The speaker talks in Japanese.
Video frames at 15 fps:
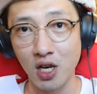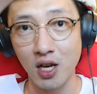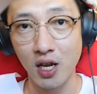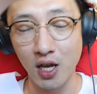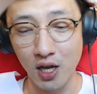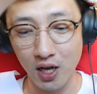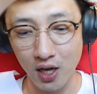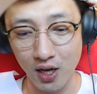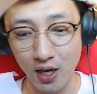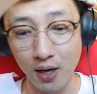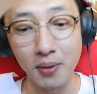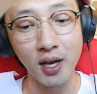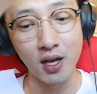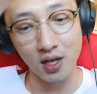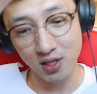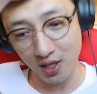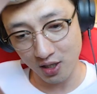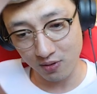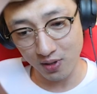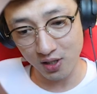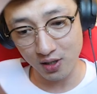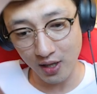えー、やばい感じが
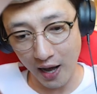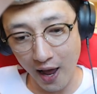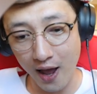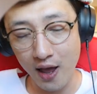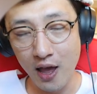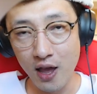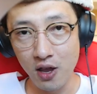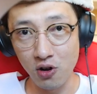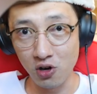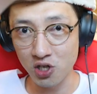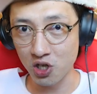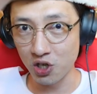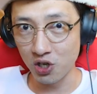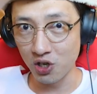しますんでね、よろしく